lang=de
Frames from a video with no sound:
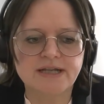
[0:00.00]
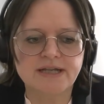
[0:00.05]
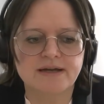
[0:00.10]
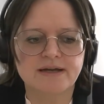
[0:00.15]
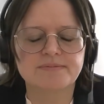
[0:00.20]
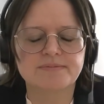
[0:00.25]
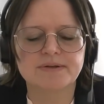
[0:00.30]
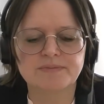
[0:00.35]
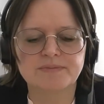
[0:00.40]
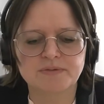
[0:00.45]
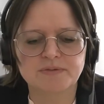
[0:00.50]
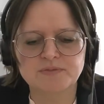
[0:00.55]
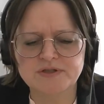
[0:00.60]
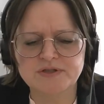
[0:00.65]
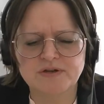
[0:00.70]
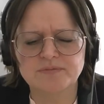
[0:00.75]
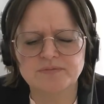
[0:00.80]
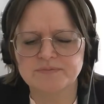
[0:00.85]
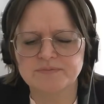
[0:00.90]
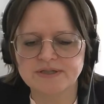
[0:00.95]
aber man muss
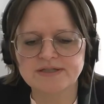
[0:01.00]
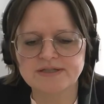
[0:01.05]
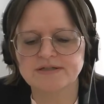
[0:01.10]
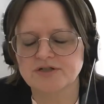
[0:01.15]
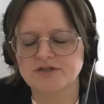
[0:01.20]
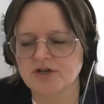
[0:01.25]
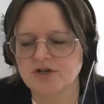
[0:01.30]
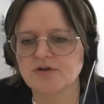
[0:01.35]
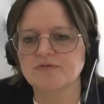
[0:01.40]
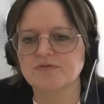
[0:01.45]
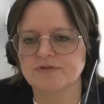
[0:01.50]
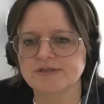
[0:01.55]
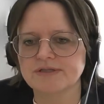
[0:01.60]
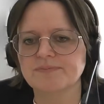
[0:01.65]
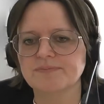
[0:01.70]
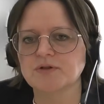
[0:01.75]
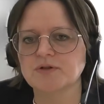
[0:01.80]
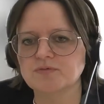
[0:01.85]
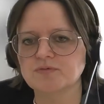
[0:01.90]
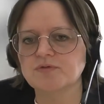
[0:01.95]
auch ein bisschen schauen, was
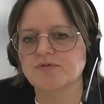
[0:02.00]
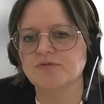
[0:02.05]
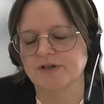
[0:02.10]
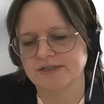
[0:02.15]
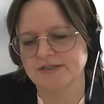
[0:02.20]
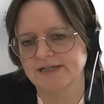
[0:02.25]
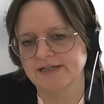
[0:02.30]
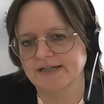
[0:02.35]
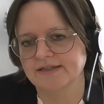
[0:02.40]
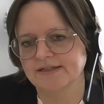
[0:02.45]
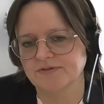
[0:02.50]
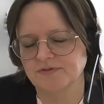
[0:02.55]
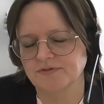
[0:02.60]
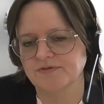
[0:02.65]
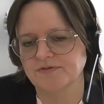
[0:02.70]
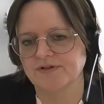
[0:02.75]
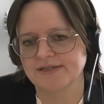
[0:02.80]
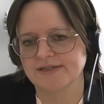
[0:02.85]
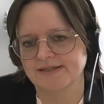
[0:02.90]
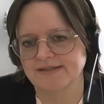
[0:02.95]
man gut verträgt
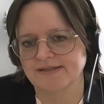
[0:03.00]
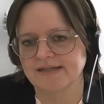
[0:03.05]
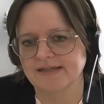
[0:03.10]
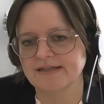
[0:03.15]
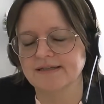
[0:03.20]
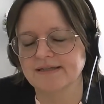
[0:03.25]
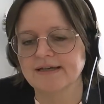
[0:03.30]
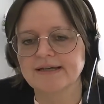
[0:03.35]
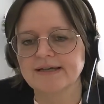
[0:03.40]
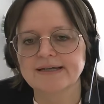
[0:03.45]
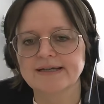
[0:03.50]
und was nicht.